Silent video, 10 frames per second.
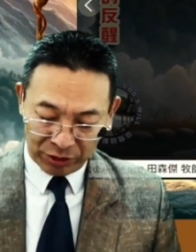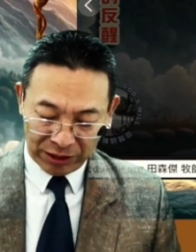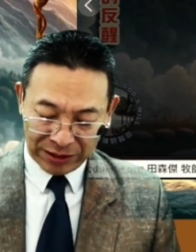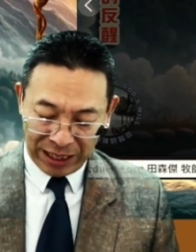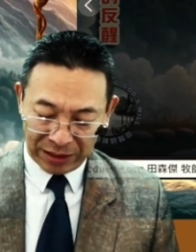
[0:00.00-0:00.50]
给
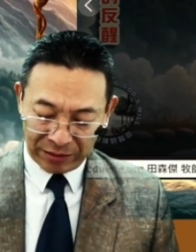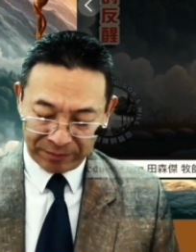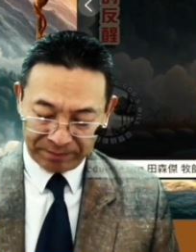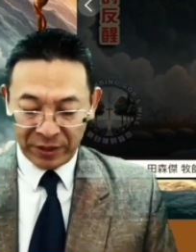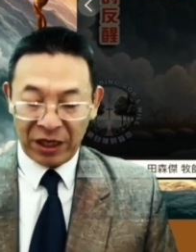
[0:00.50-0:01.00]
杀了。
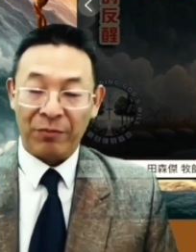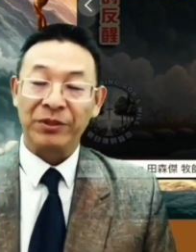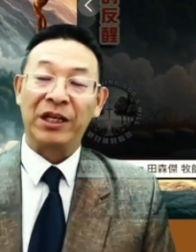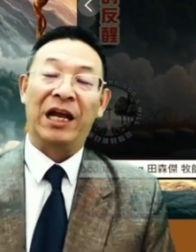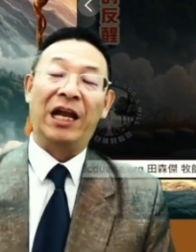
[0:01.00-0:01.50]
那我们
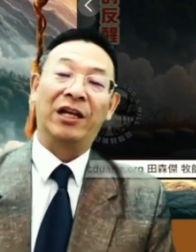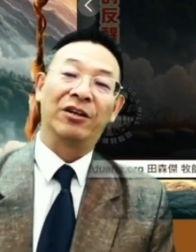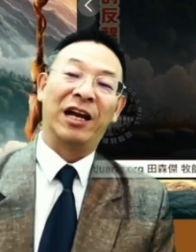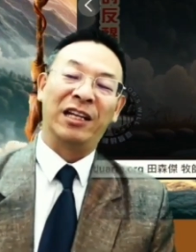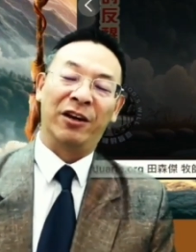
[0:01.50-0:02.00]
现在呢，又
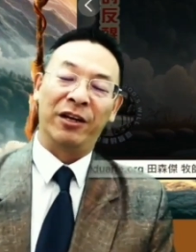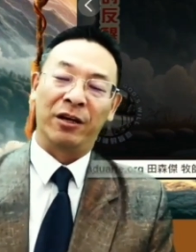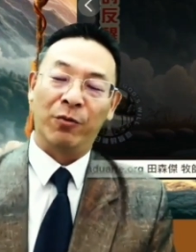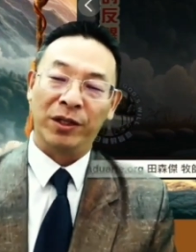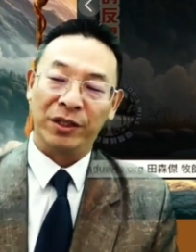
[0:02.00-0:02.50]
来到一
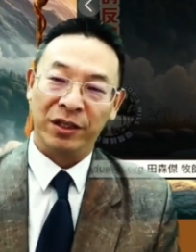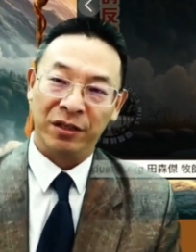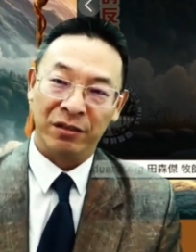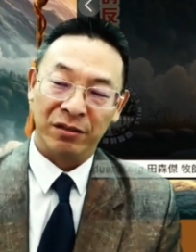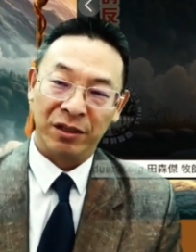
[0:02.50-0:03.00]
个问
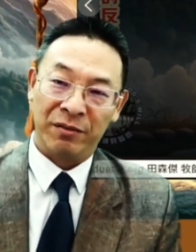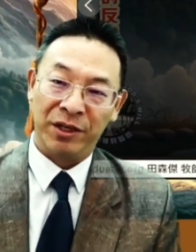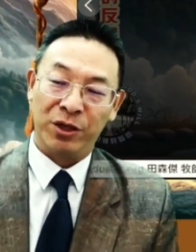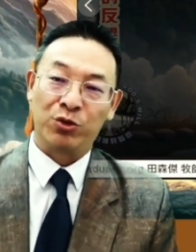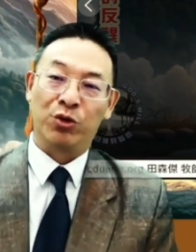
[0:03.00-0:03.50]
题，那么
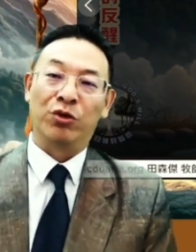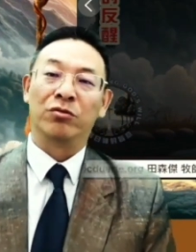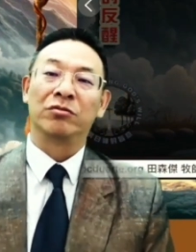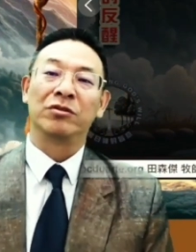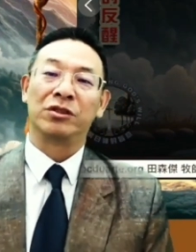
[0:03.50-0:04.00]
耶稣
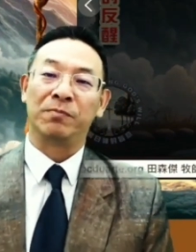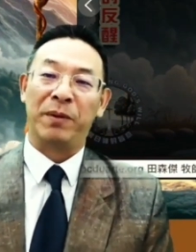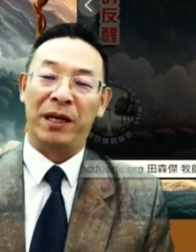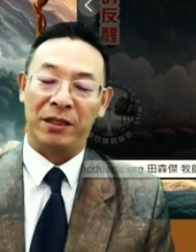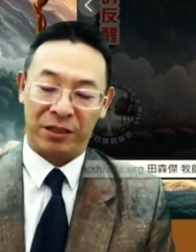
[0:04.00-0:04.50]
是
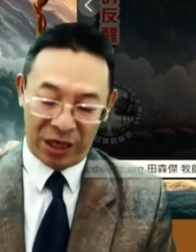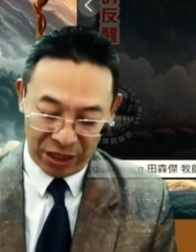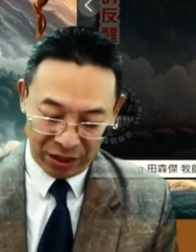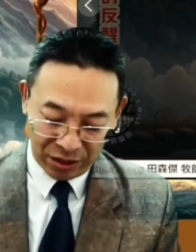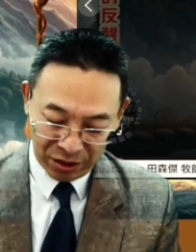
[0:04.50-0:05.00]
被
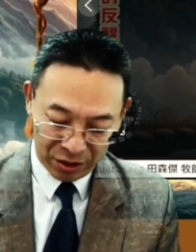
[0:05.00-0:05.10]
谁